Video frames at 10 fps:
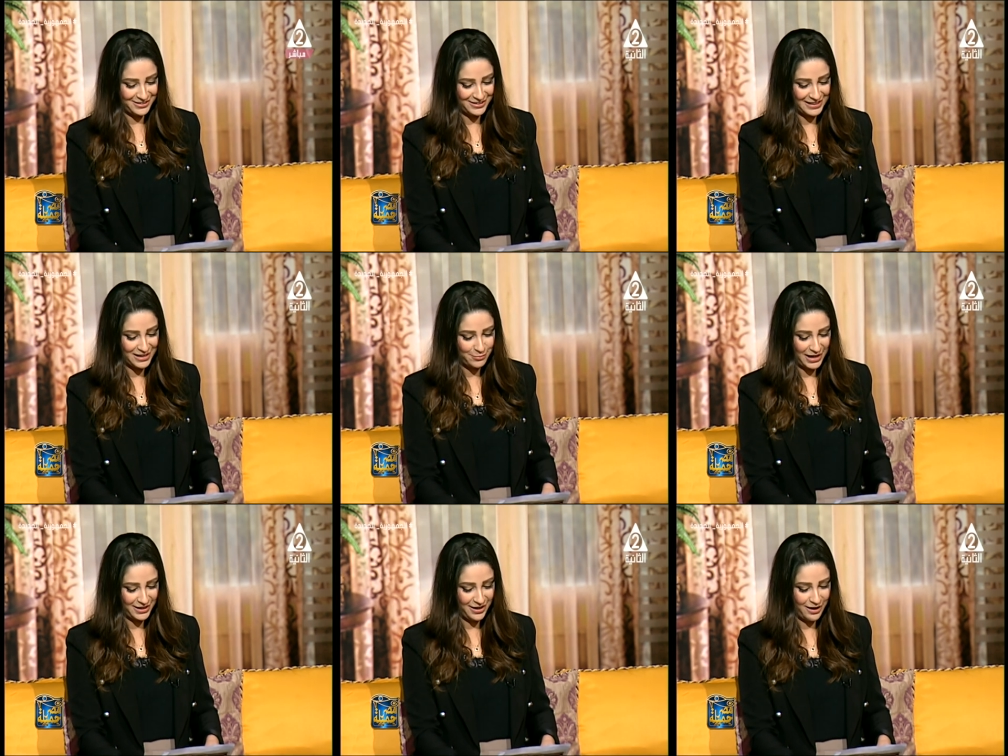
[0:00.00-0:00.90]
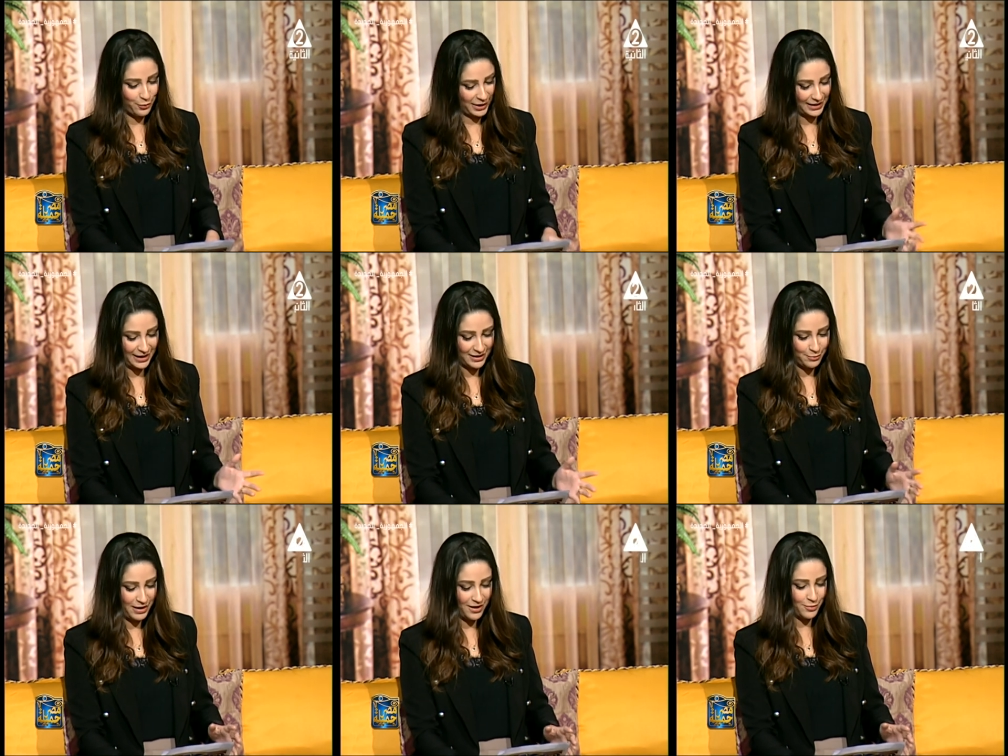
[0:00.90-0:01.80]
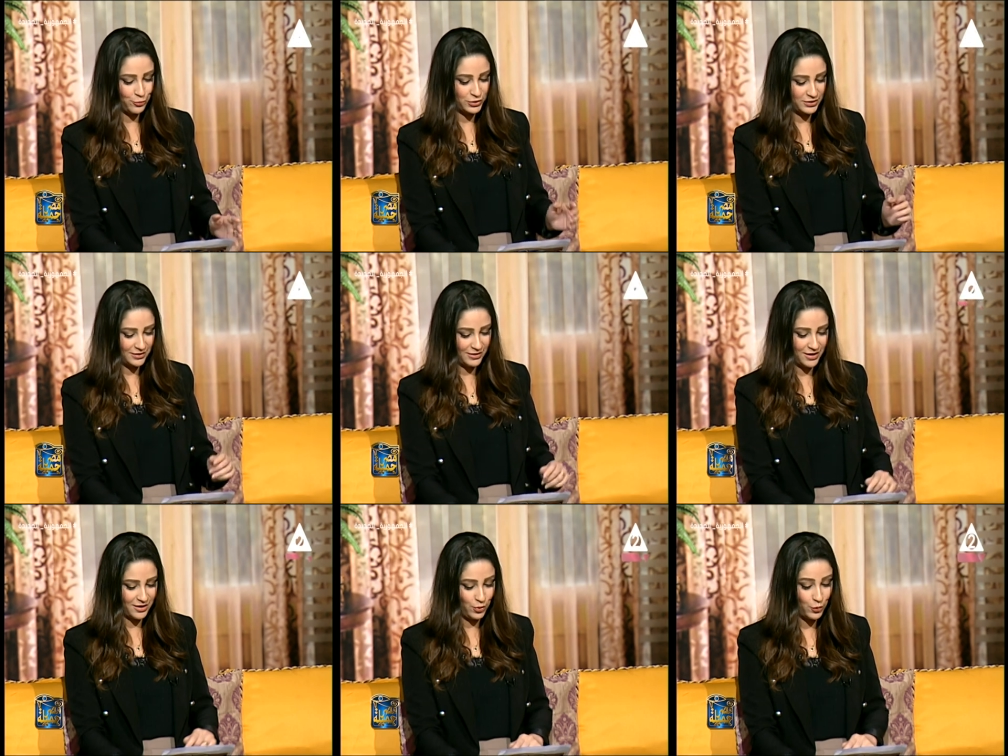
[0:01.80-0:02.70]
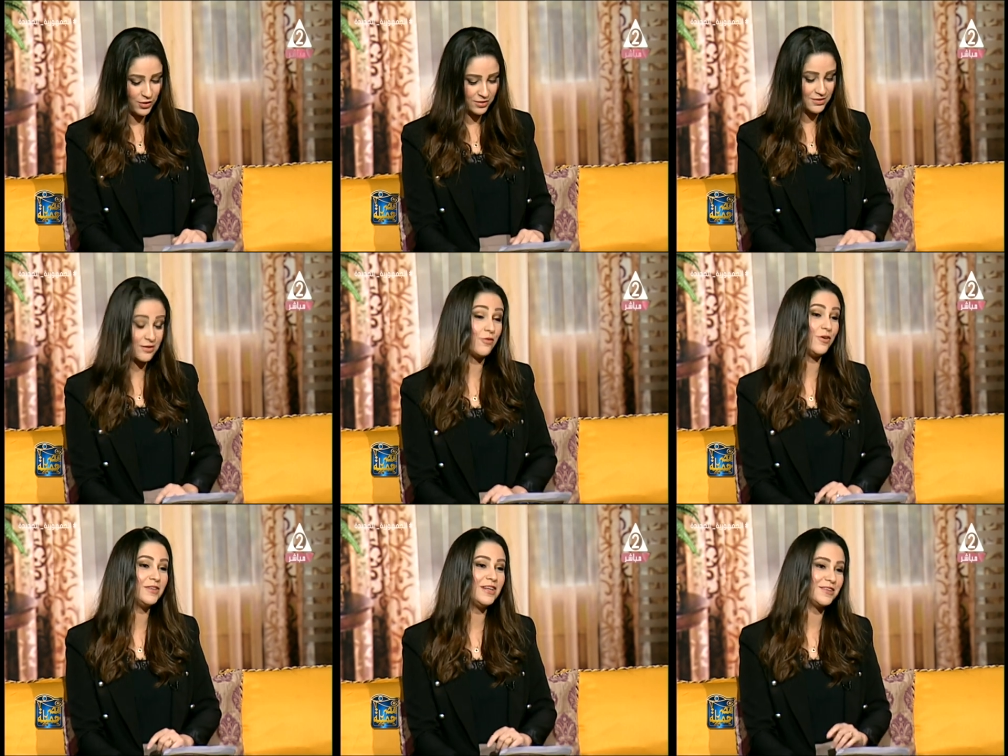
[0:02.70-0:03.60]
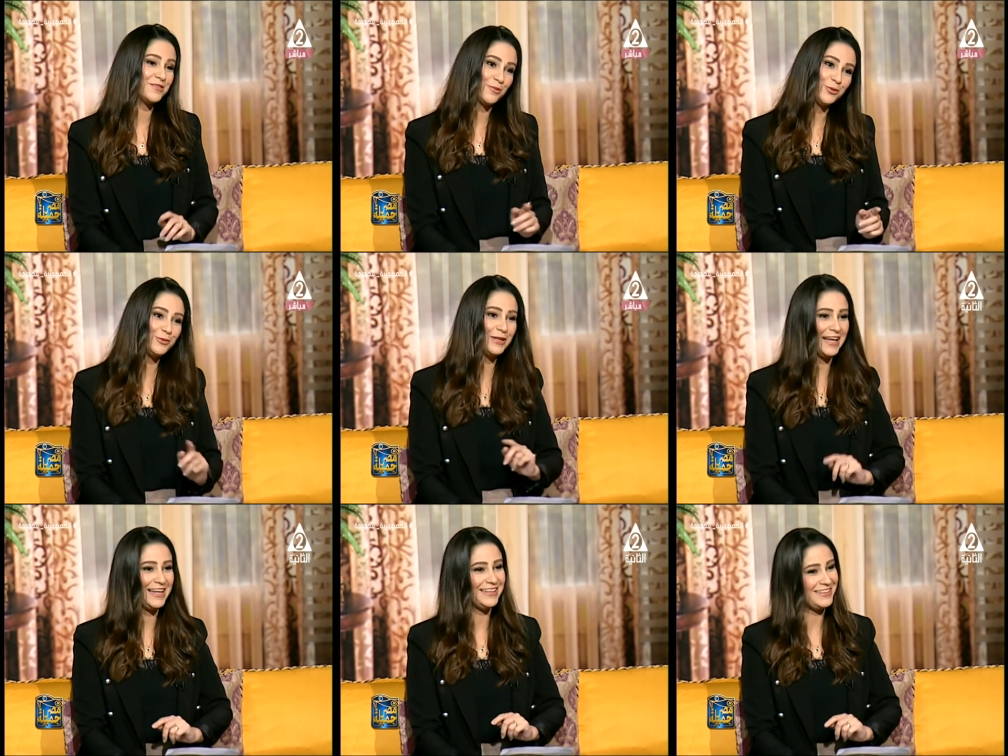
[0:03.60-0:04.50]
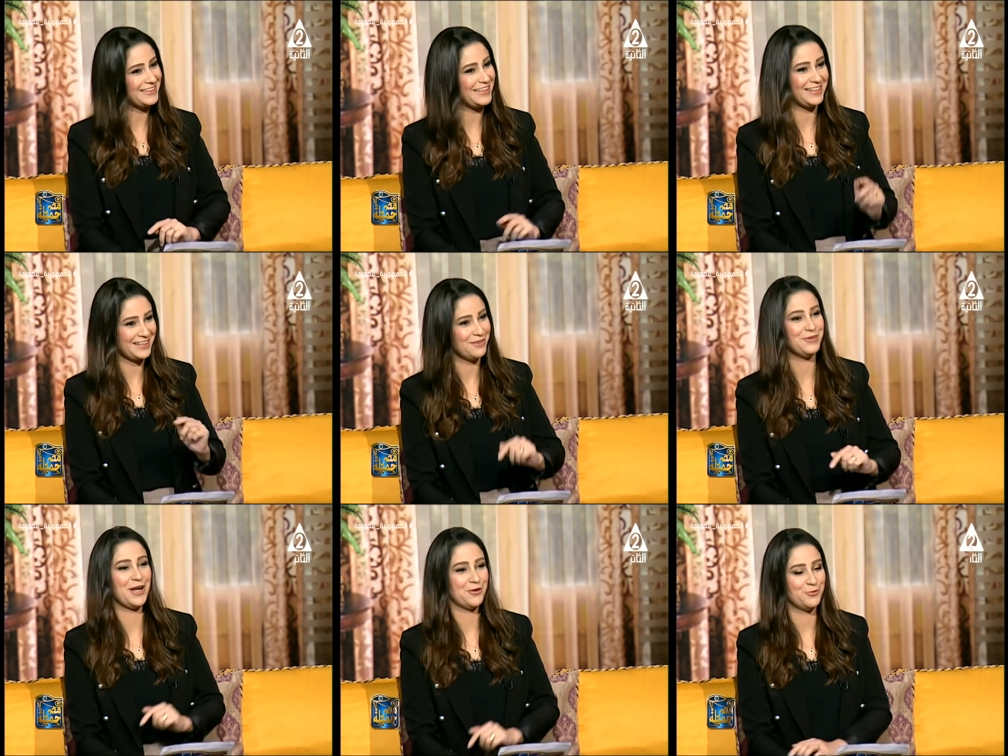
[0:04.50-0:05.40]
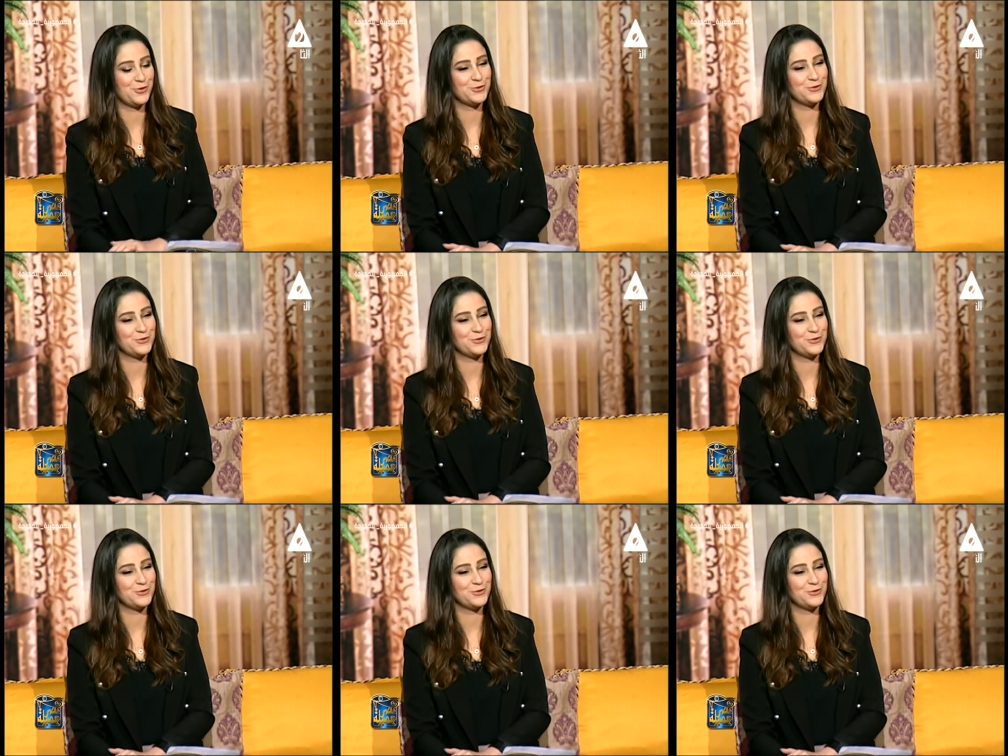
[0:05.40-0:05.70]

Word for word: نتكلم عنها او عن اغلبها منتدى حوار الثقافات اللي نظمته الهيئه الانجيليه كلميني عنه آه